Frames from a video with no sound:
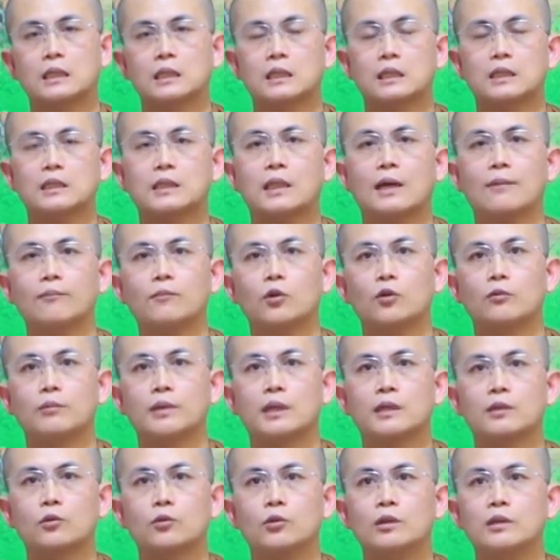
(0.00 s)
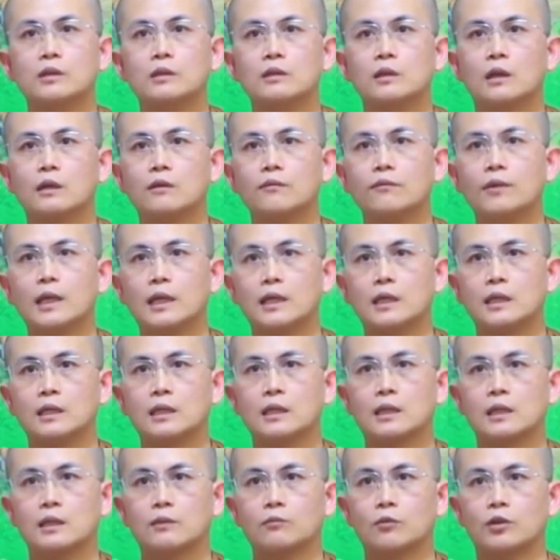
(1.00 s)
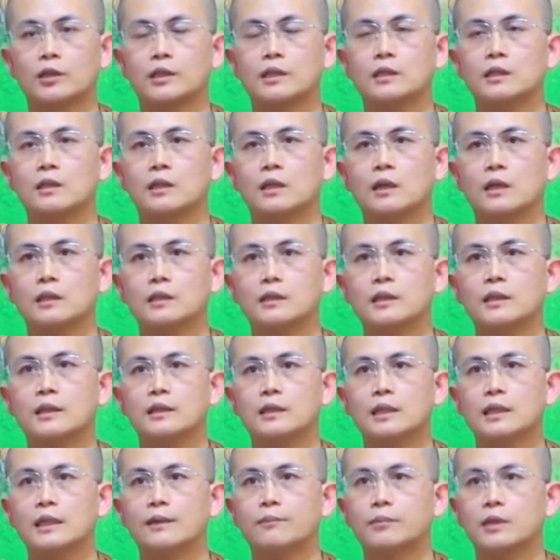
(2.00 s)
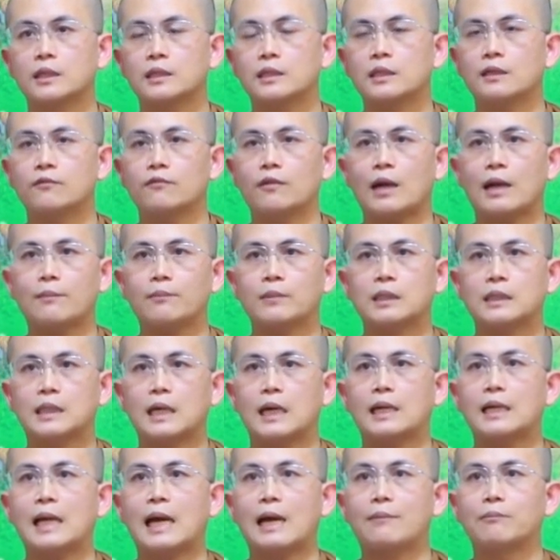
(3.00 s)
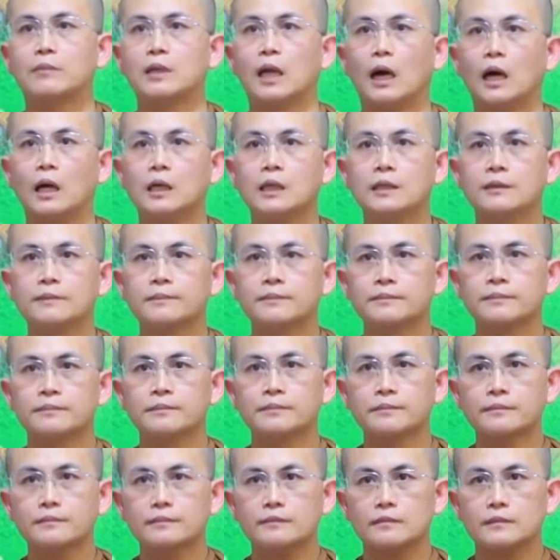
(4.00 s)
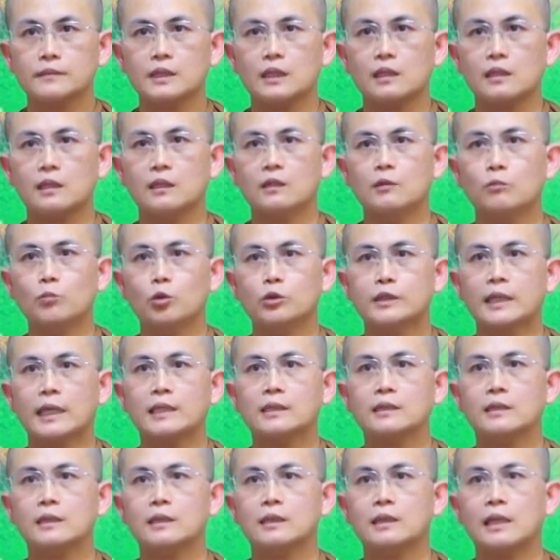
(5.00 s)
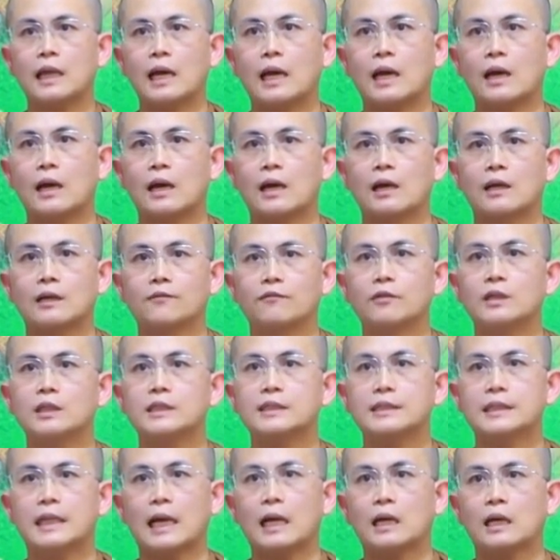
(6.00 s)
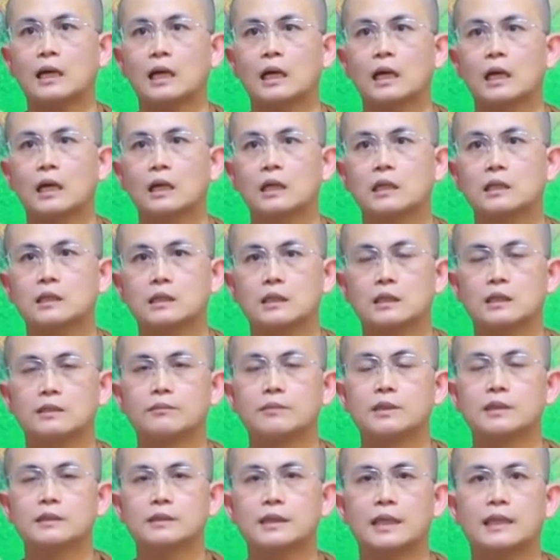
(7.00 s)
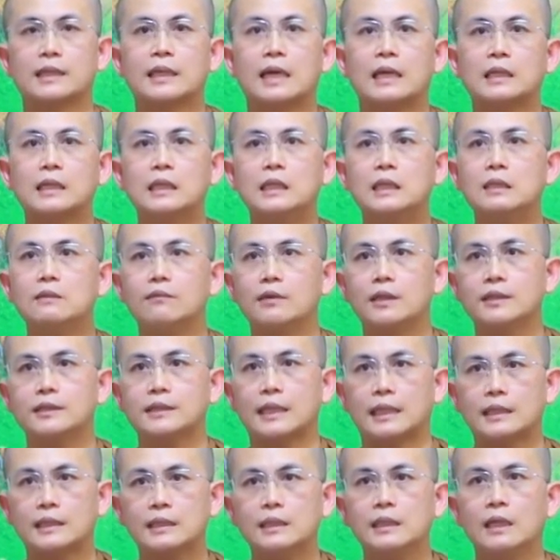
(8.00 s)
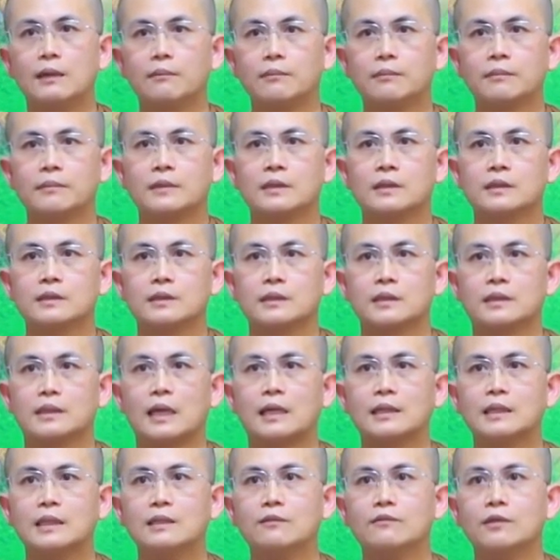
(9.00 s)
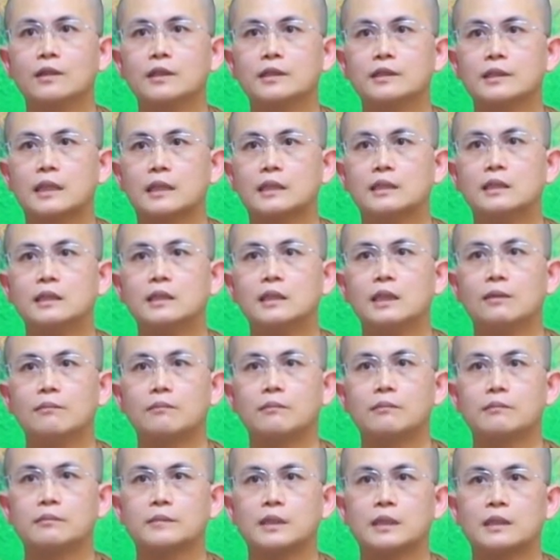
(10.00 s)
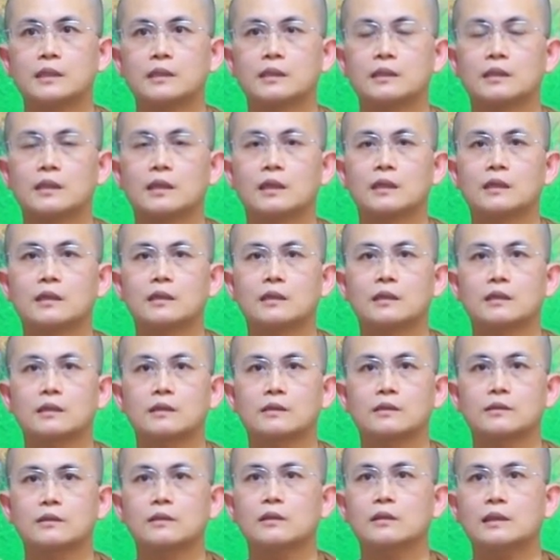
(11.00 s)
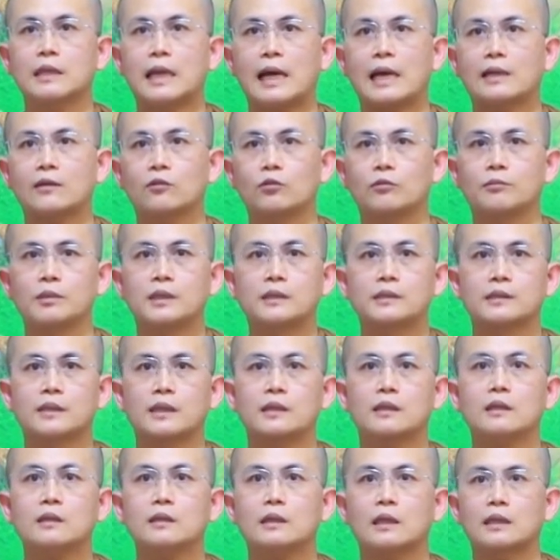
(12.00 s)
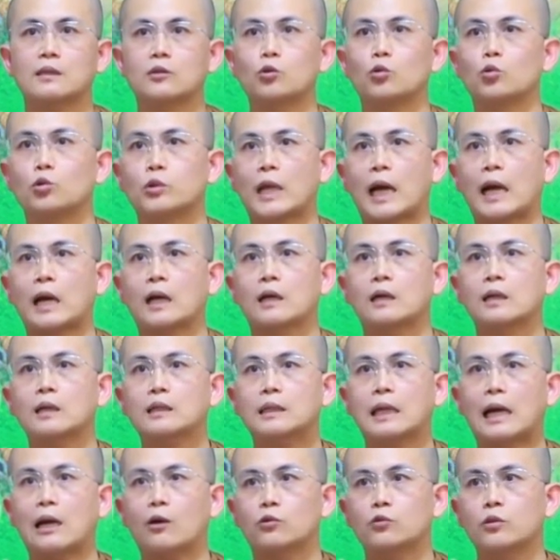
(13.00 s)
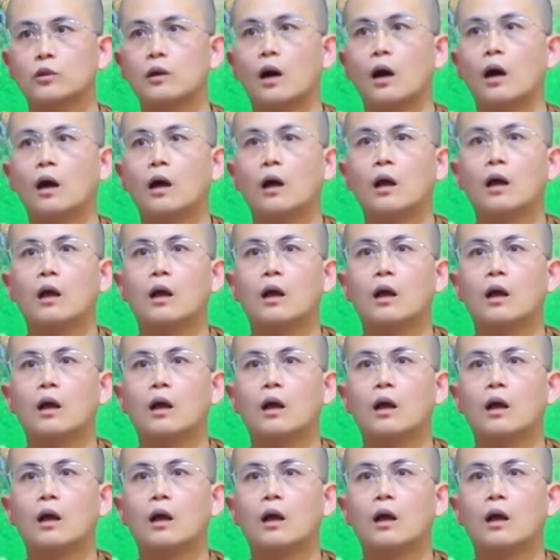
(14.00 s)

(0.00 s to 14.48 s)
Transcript: thì cái tâm của mình luôn hướng về một cái ờ, thiện nghiệp cái thiện pháp mình đã làm đấy một cách rất là vững chắc thì mình sẽ ra đi với chánh niệm thì ra đi với chánh niệm thì ờ, tương lai của mình sẽ rất là thù thắng rất cao thượng